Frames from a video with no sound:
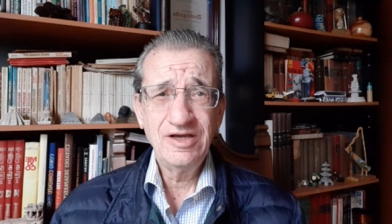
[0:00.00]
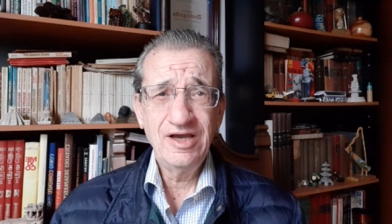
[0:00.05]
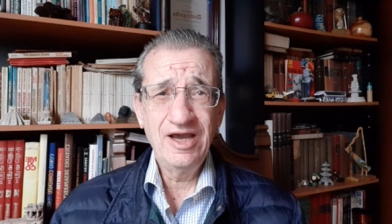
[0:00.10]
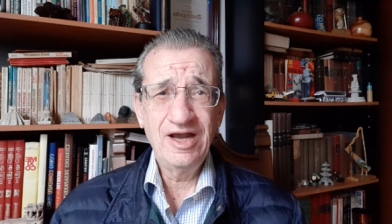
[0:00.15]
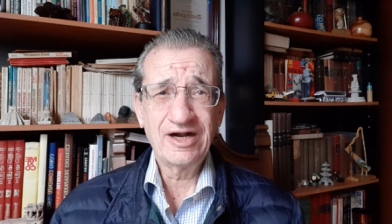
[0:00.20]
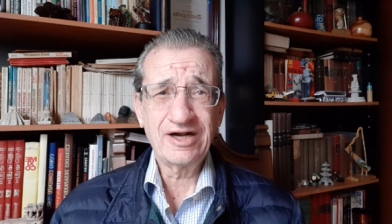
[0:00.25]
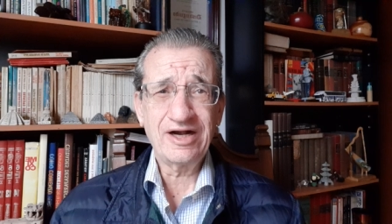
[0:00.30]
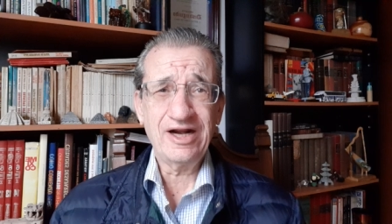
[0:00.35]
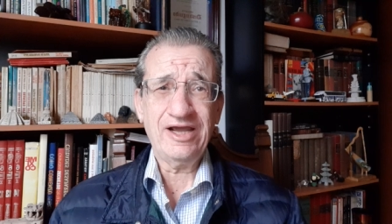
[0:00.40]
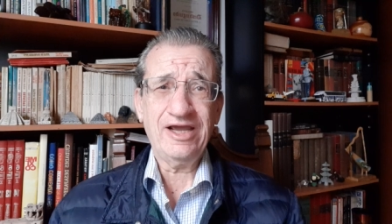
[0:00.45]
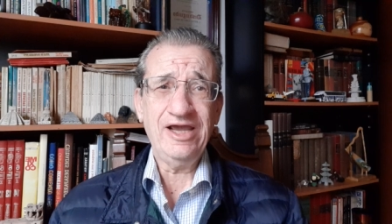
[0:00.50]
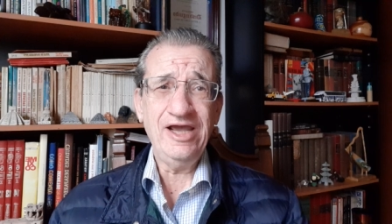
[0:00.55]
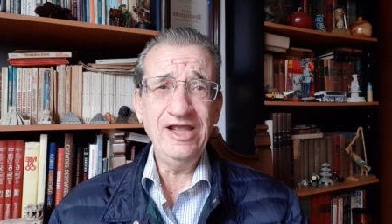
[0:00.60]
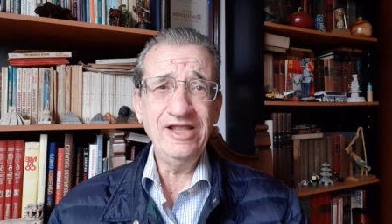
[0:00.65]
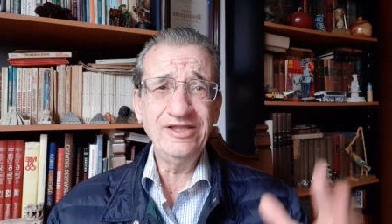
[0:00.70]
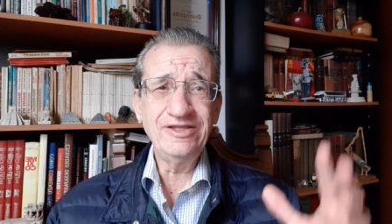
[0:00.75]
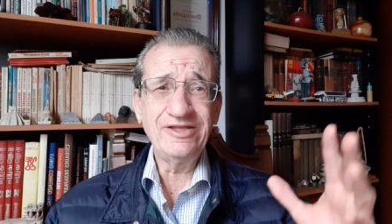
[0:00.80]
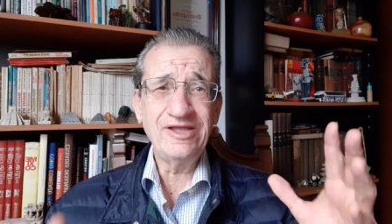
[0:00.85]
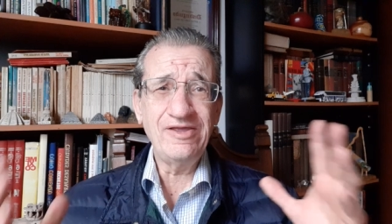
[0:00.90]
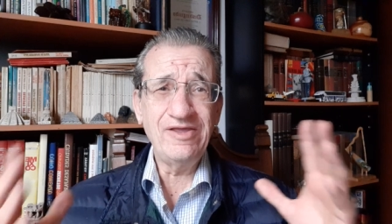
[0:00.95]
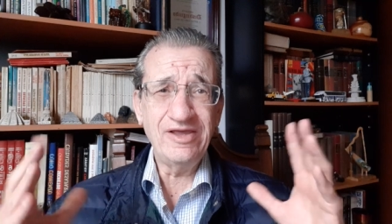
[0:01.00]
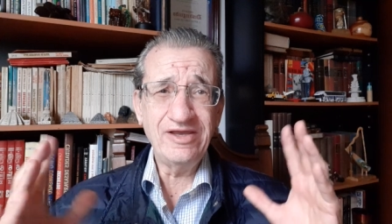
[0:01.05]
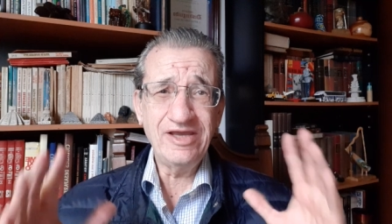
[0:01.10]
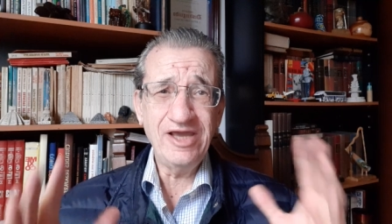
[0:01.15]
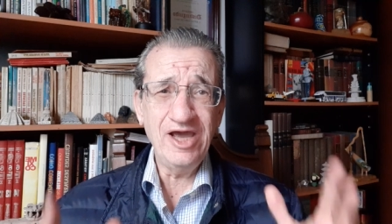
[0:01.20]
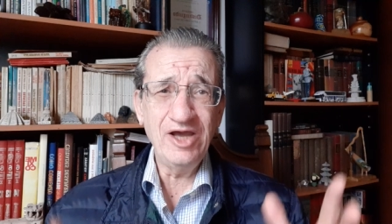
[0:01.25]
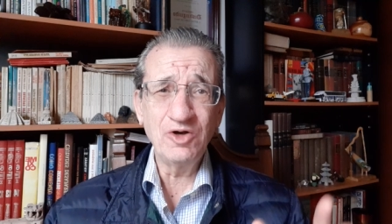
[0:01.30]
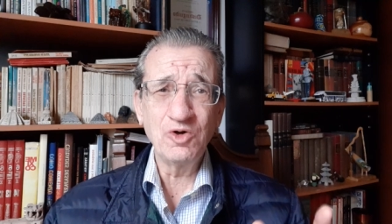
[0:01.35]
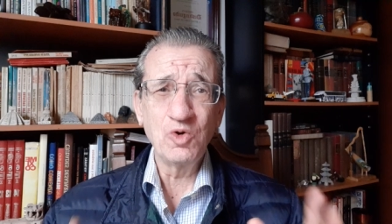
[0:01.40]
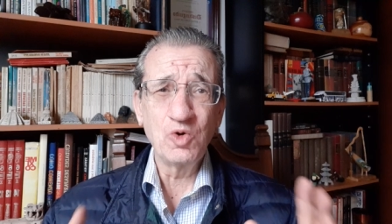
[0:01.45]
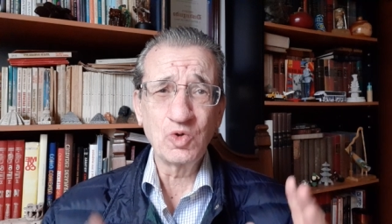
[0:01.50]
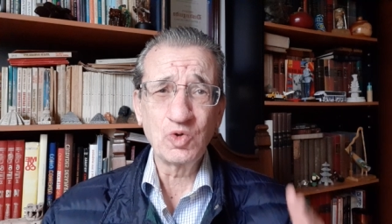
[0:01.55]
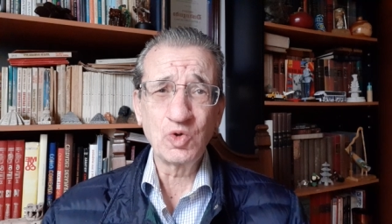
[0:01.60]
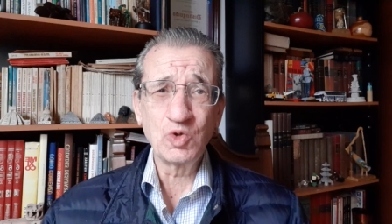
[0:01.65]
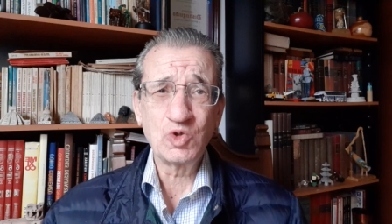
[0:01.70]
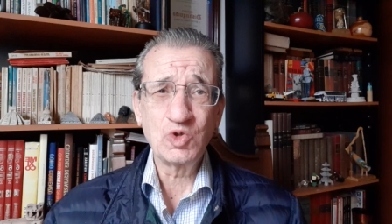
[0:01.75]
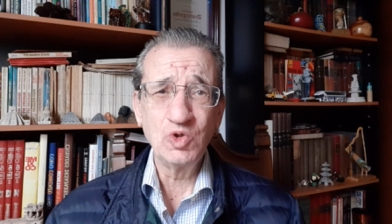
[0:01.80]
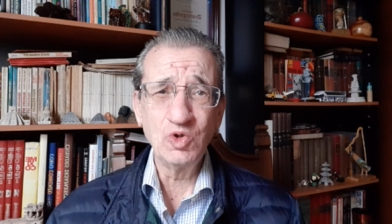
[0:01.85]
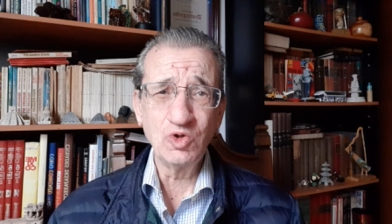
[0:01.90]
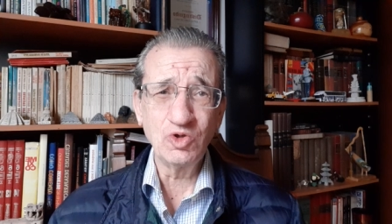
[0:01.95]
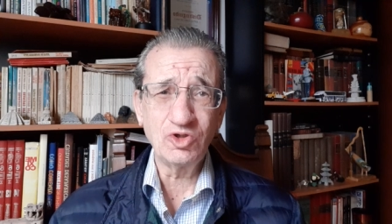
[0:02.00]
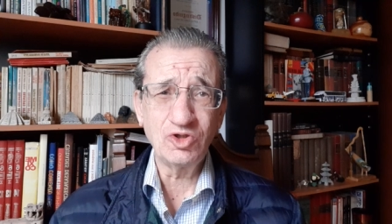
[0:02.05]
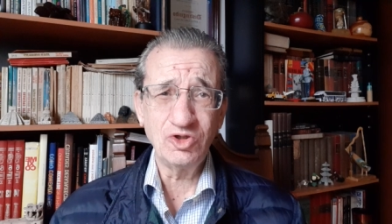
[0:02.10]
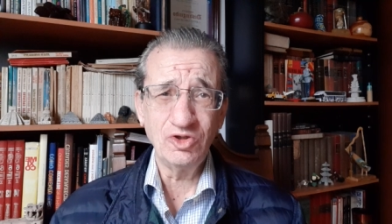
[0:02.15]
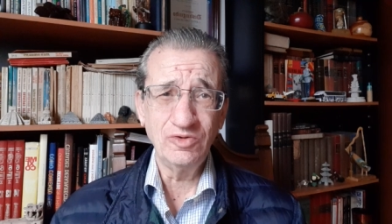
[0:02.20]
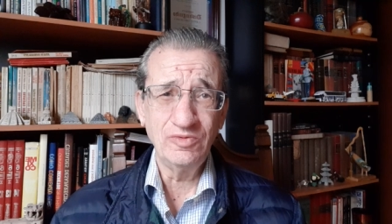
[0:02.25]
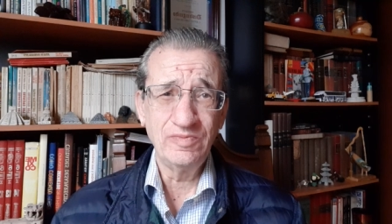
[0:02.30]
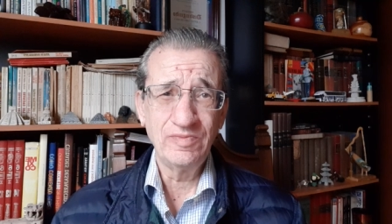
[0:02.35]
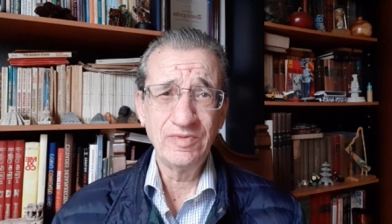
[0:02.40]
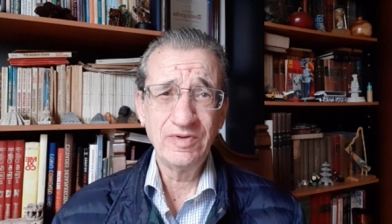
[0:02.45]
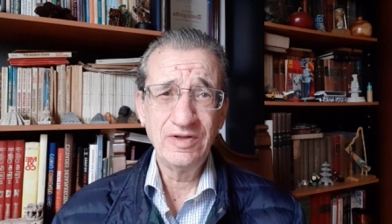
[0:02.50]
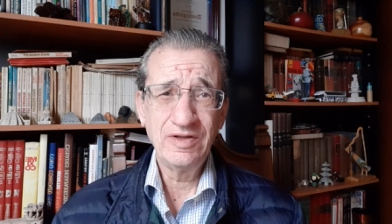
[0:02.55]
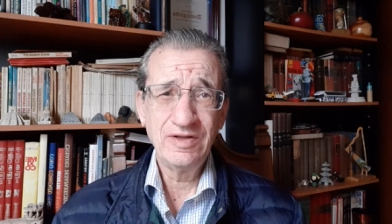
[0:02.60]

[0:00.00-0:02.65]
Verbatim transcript: El regente de hierro Uruchurto